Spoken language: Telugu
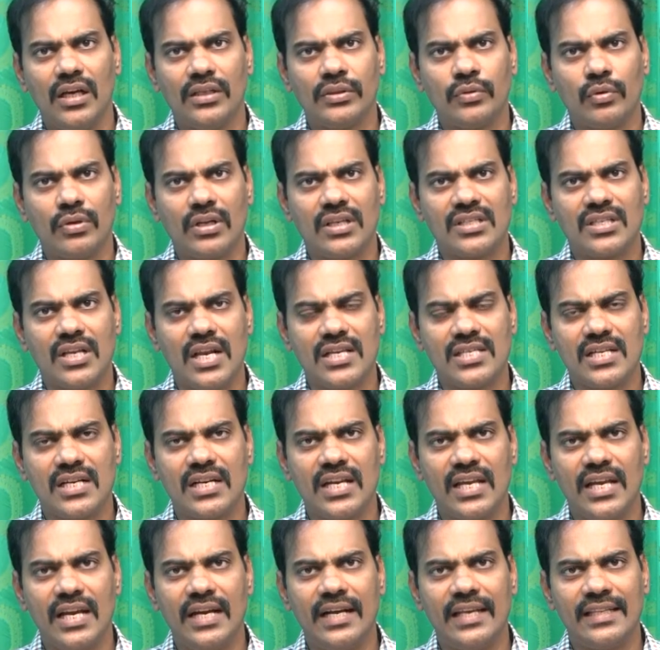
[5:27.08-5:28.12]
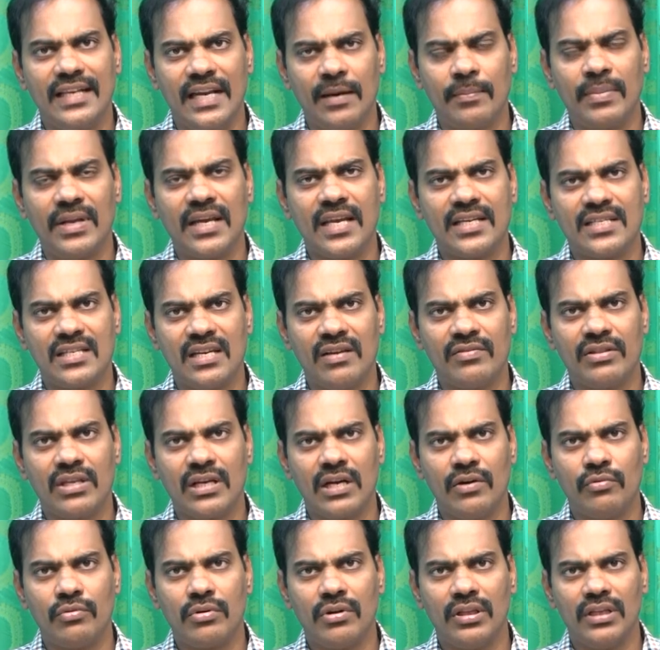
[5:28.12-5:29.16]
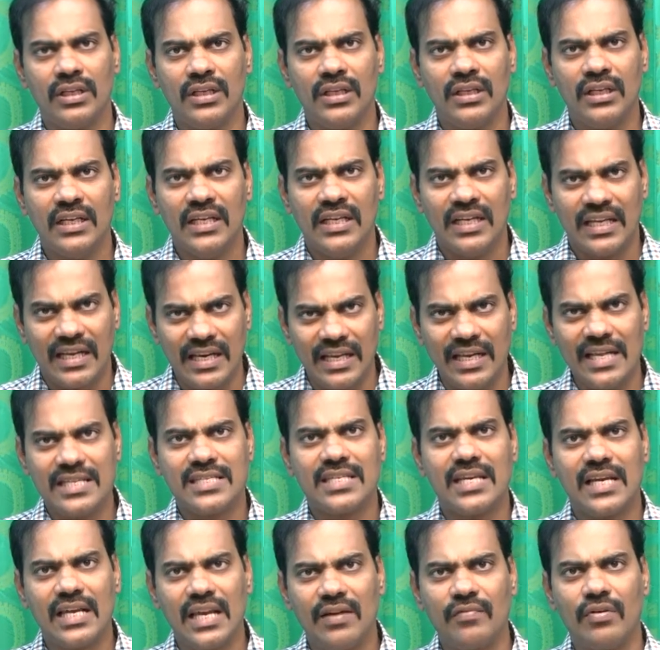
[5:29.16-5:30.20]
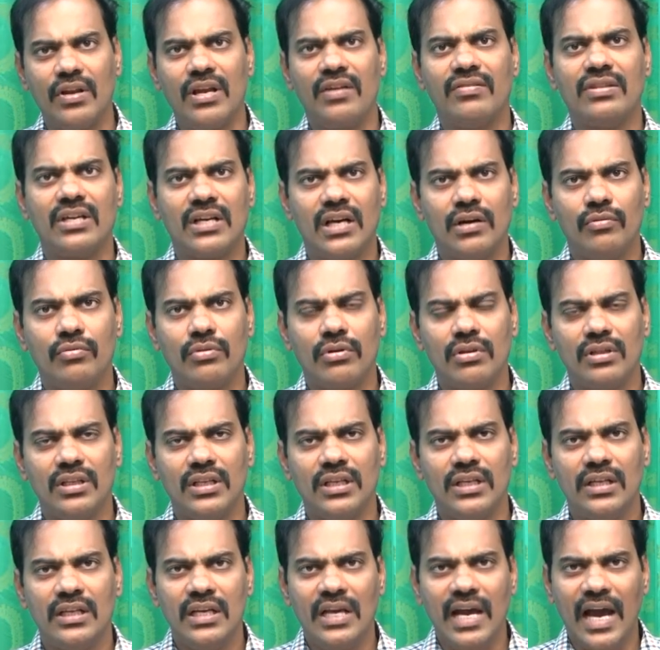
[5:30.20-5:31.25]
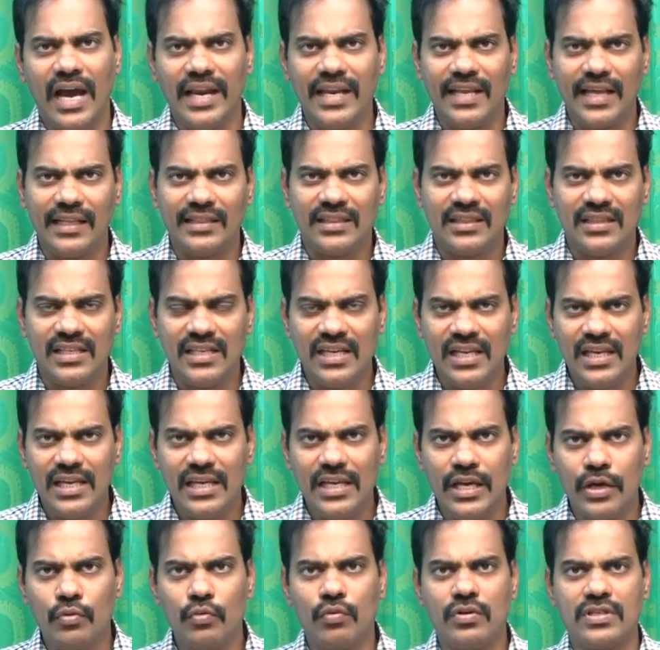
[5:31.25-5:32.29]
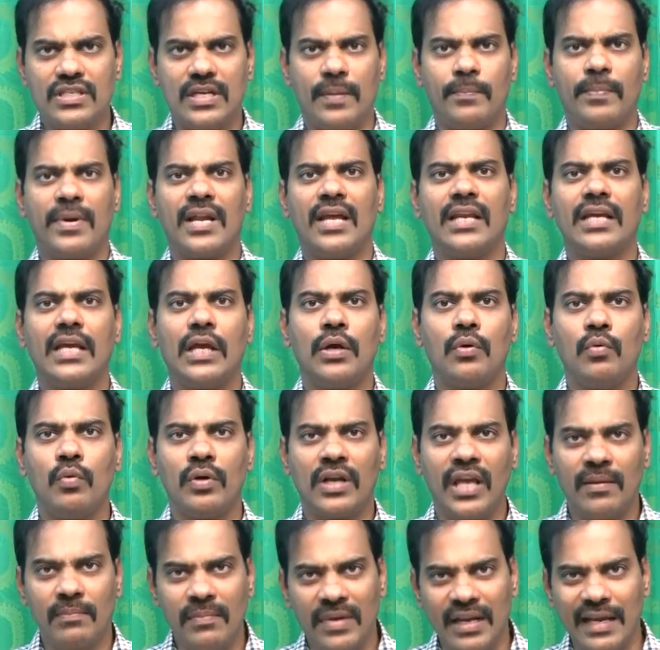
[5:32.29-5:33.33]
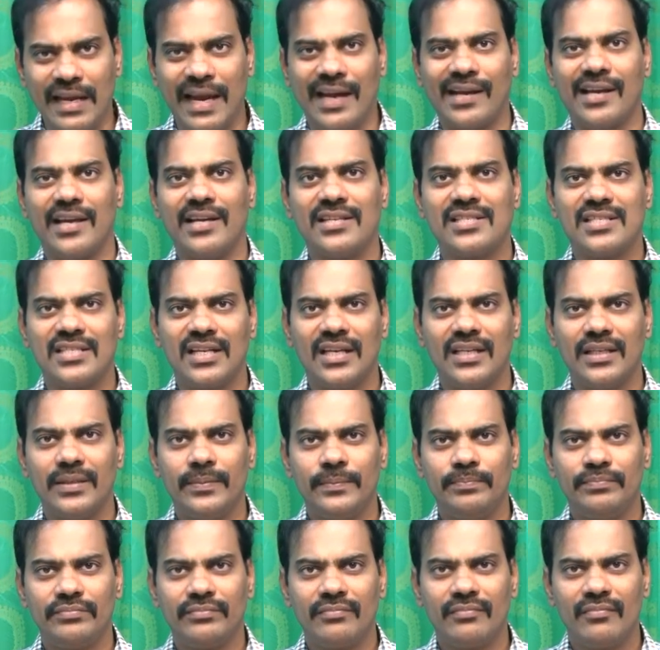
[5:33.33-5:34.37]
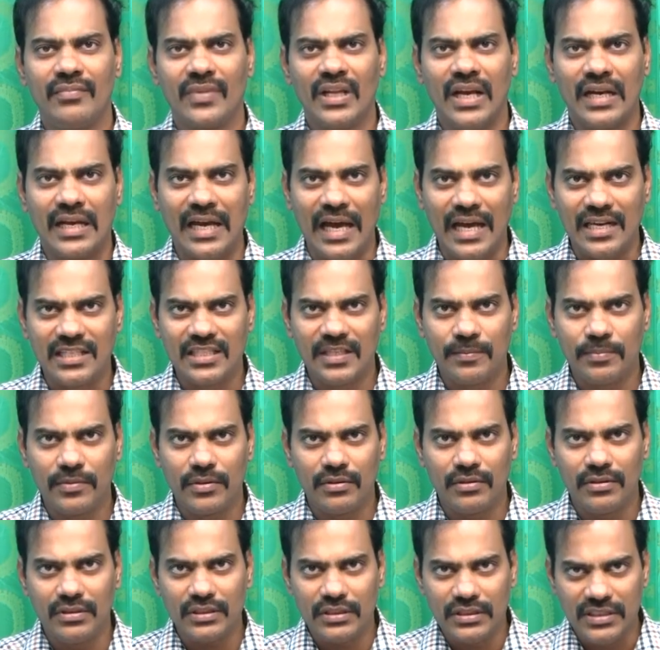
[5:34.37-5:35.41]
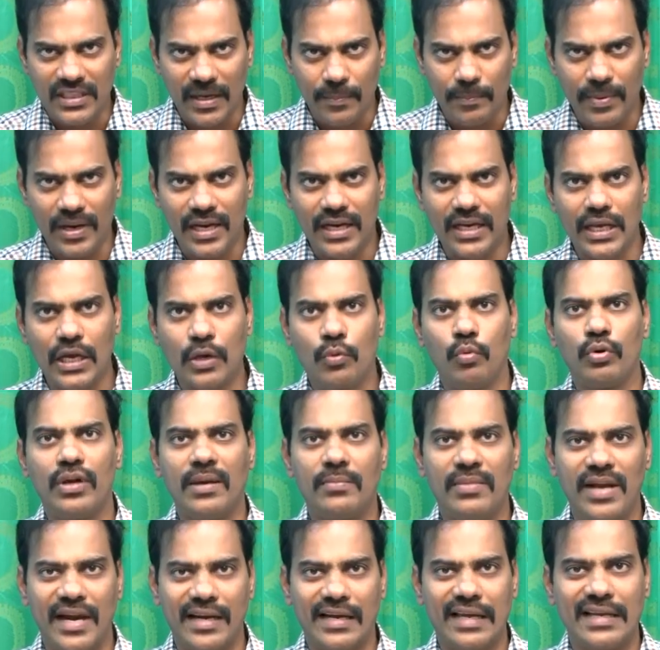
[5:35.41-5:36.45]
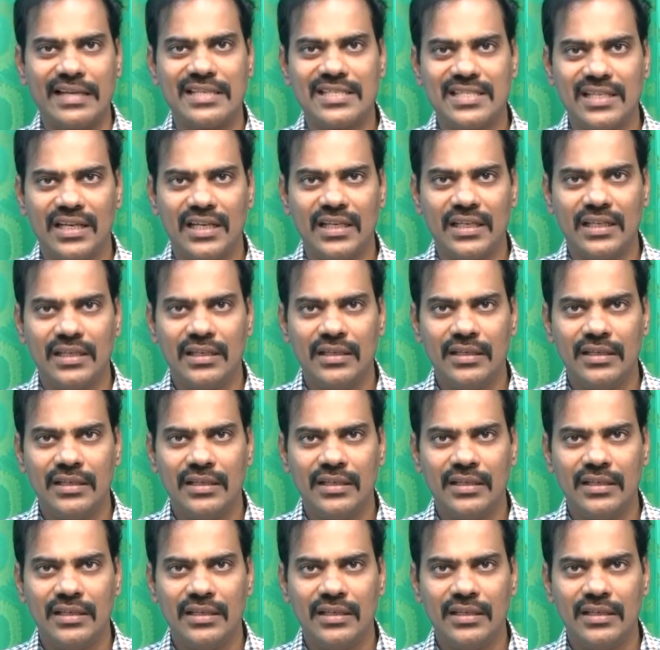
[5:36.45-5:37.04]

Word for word: న్యూటన్స్ లాస్ అంటే ఏంటి దాని అప్లికేషన్ ఏ విధంగా ఉంటుంది రియలిస్టిక్ లైఫ్లో ఏ విధంగా ఉంటుంది అని ఆ థీరీ ఎక్కువ చెప్పడానికి ఎక్కువ టైం మీరు కేటాయించాలి కాన్సెప్ట్ చెప్పడానికి ఎక్కువ టైం కేటాయించాలి